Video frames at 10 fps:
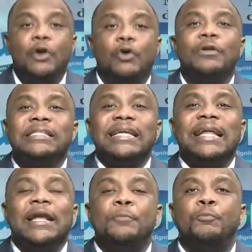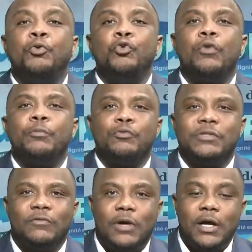Alors on essaie d'aller plus loin
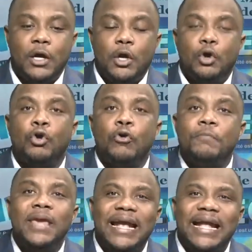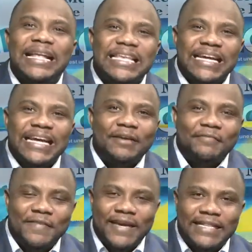pour savoir combien
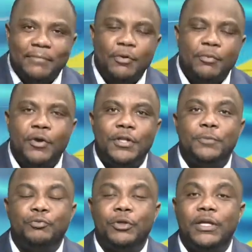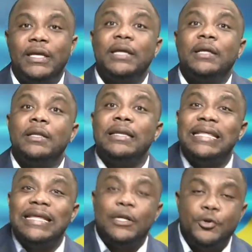gagnerait véritablement un député
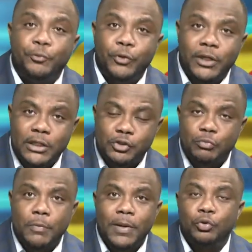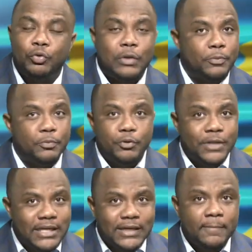ni le député qui était sur mon plateau n'a pu me
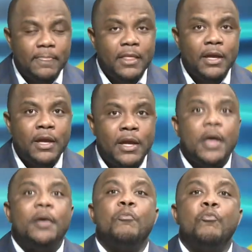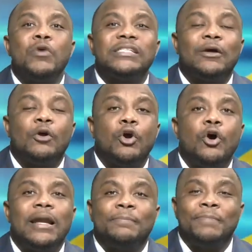le dire, moins
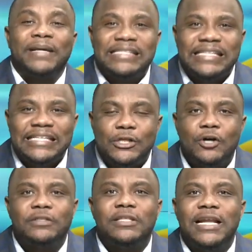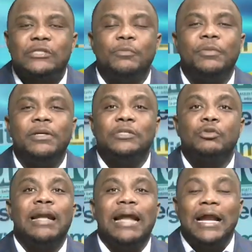encore la présidente de l'Assemblée
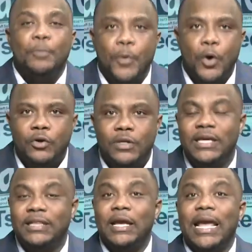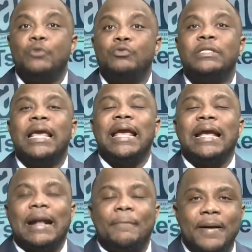nationale à l'époque qui était elle aussi
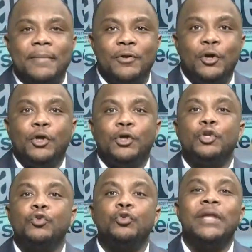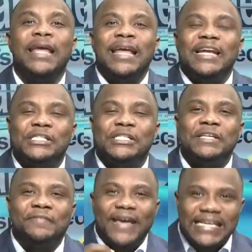incapable de nous donner les
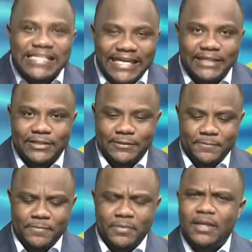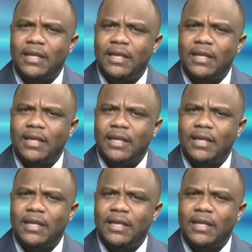chiffres exacts.